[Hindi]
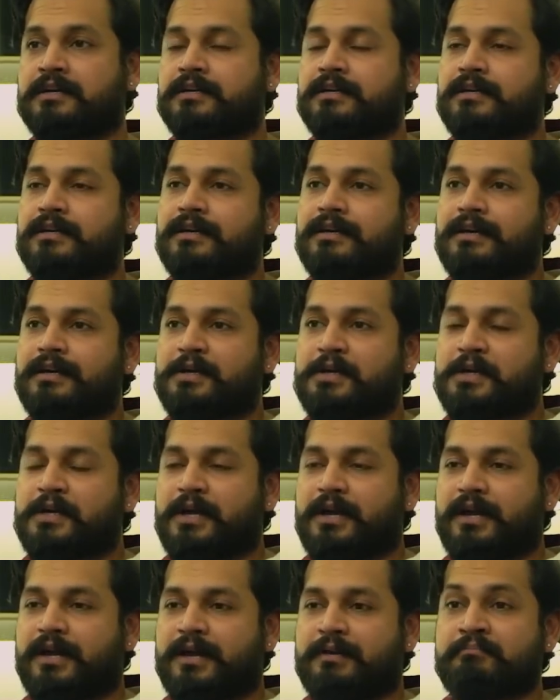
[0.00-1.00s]

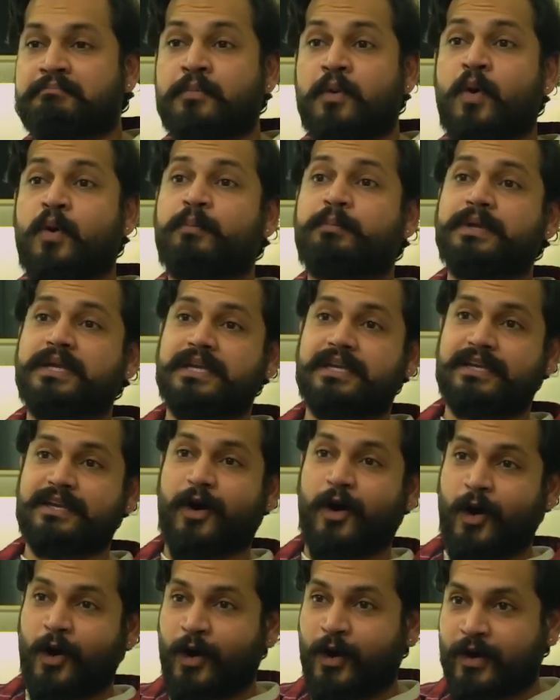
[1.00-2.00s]
uh, मोबी
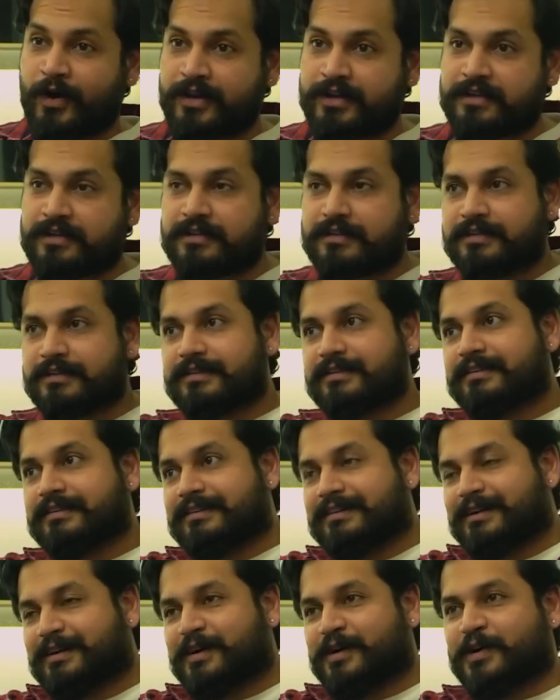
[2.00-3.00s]
ऑन
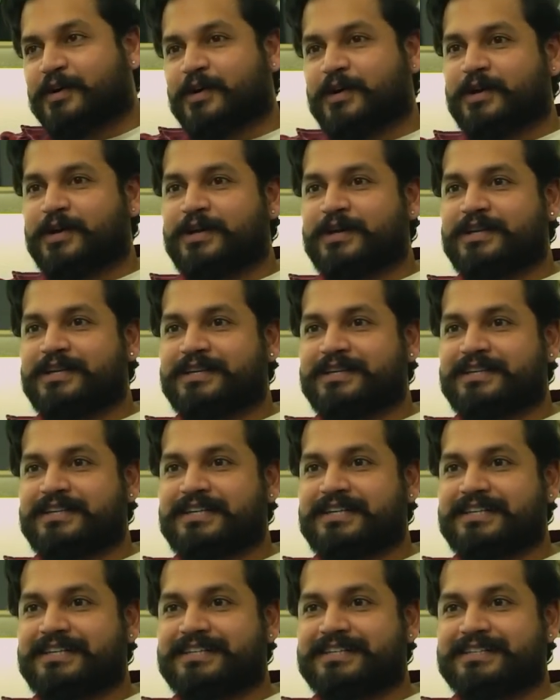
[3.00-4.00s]
और
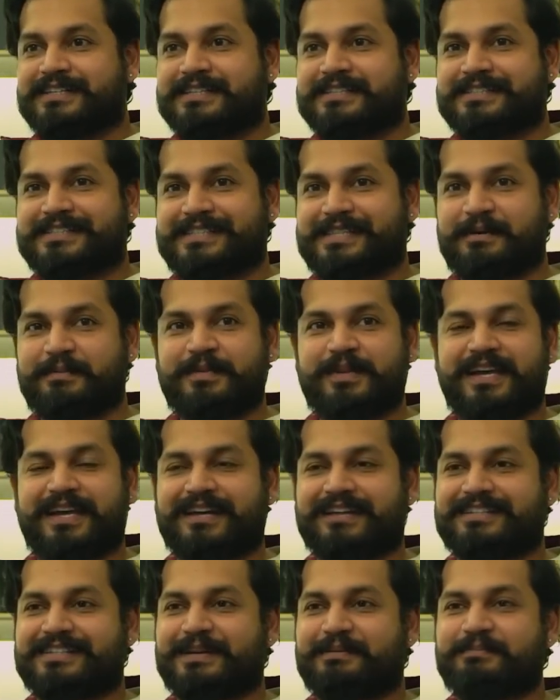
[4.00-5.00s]
uh, सब
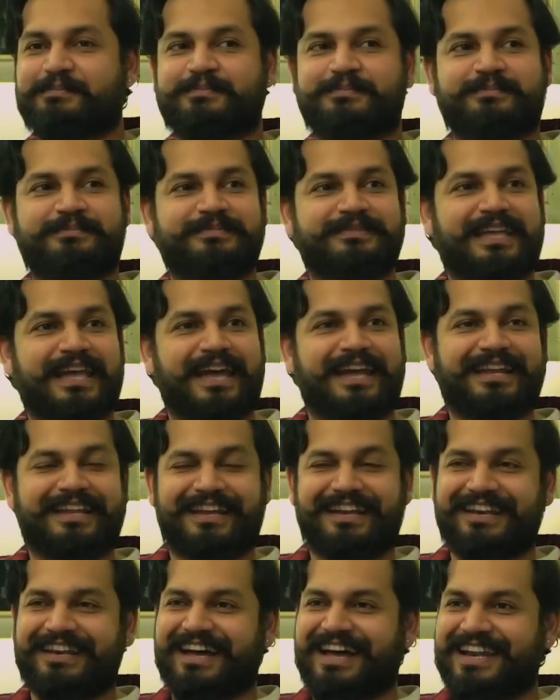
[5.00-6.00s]
देख सब कह रहे
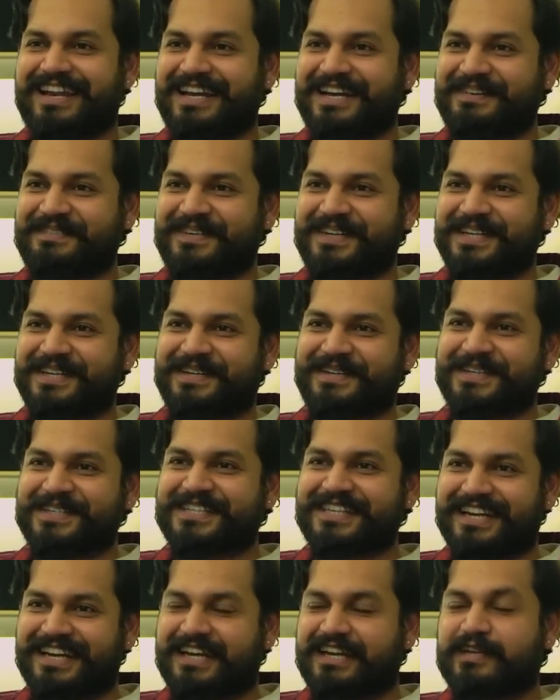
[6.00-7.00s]
हैं लाला बड़े
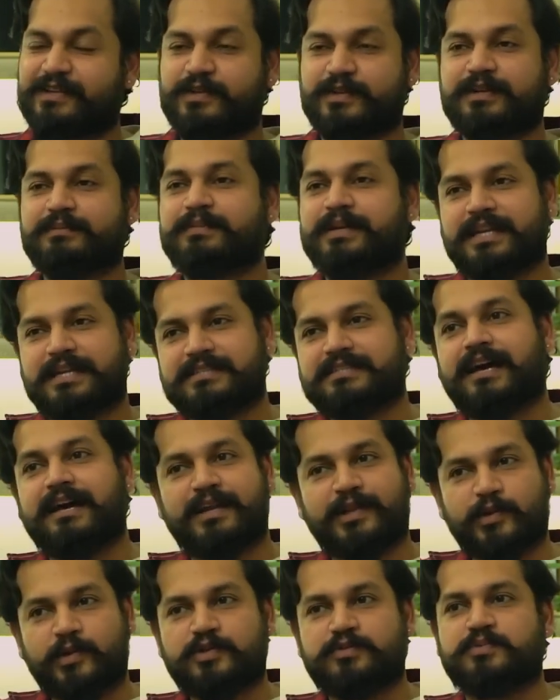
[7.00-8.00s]
खुश लग रहे हैं क्योंकि मेरे
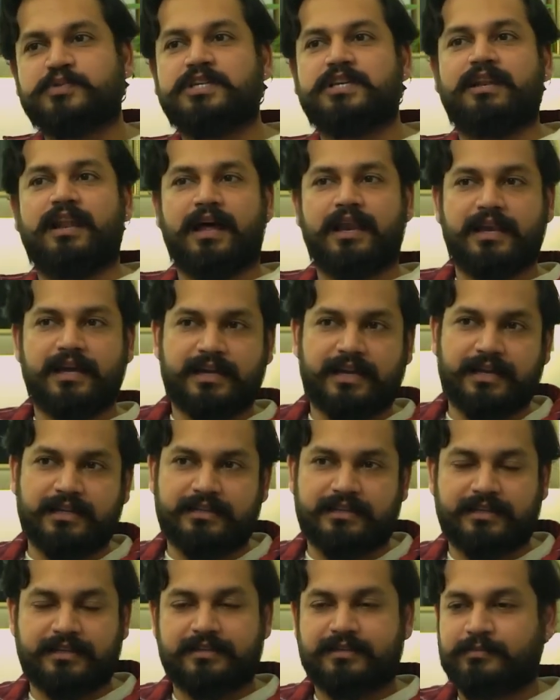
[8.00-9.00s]
सारे दोस्त मुझे लाला
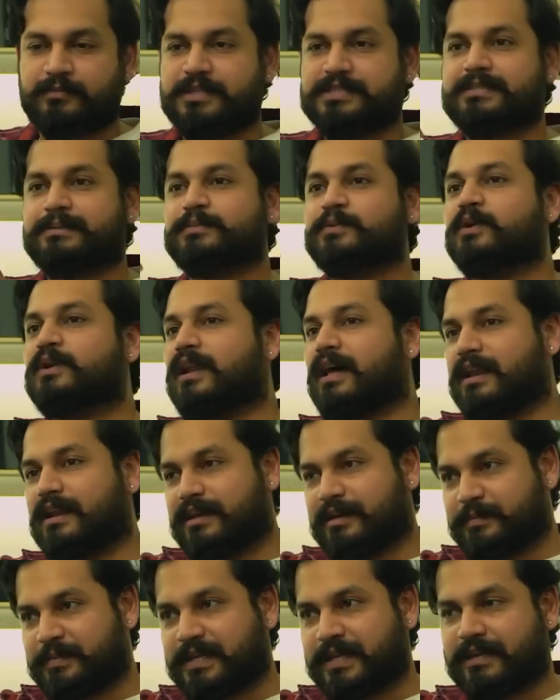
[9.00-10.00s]
कहते हैं और मैं सबको
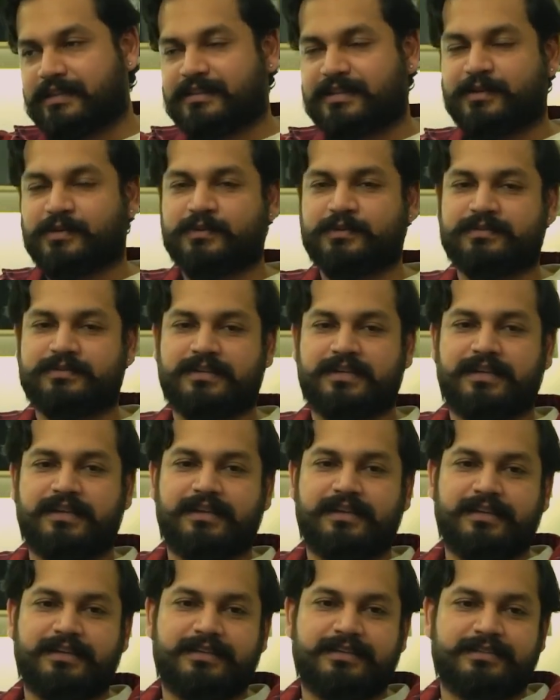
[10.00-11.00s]
लाला भी कहता हूँ
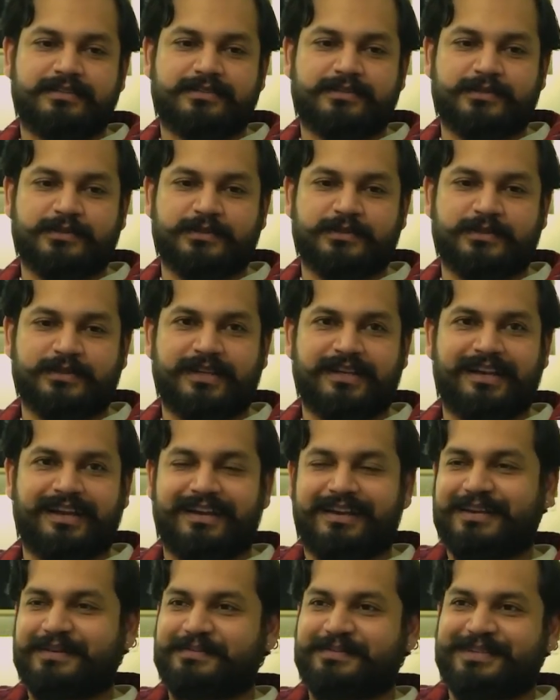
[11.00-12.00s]
सो so,
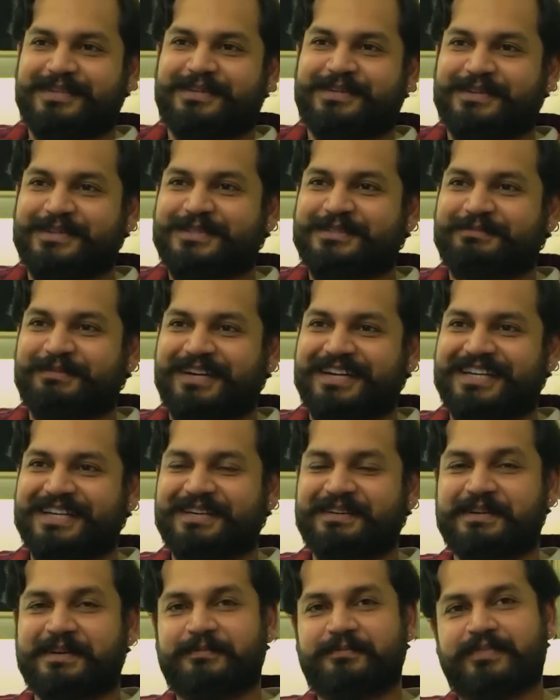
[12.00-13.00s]
लाला बड़े खुश बैठे हुए